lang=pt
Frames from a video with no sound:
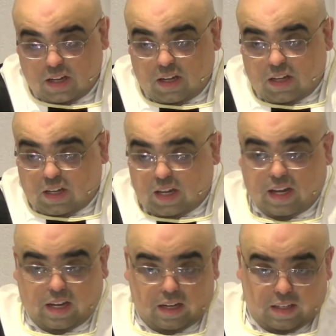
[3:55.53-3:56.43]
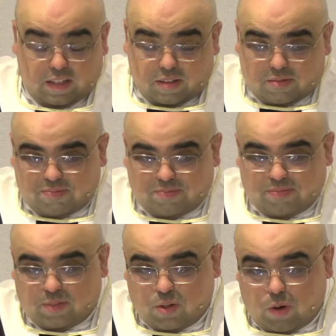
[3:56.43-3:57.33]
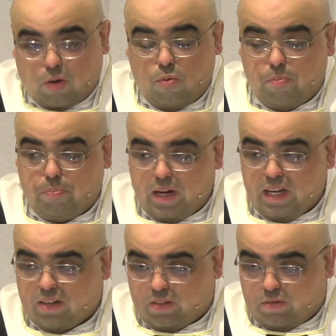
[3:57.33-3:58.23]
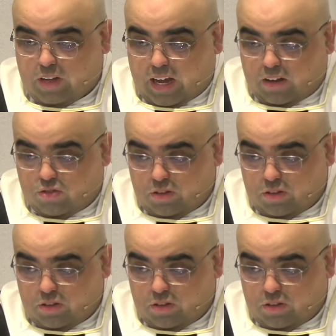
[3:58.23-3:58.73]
E ele o acompanha nessa viagem.